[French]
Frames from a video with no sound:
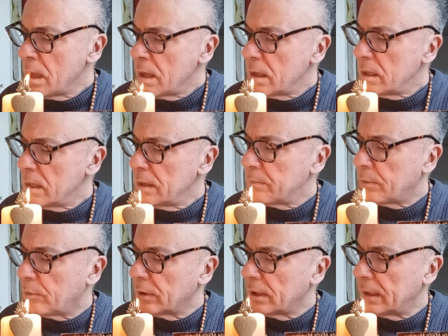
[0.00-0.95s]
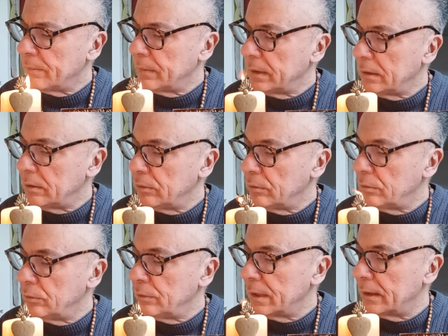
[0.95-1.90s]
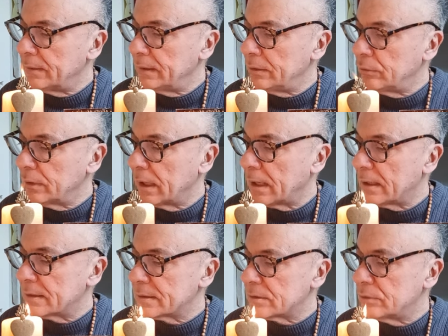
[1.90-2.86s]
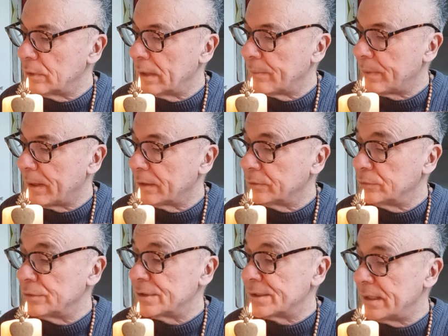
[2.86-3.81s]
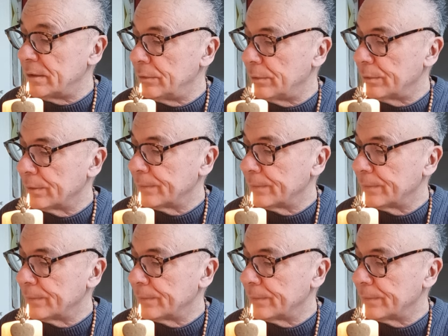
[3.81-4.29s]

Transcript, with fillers: et proclamer une année de grâce de la part du Seigneur.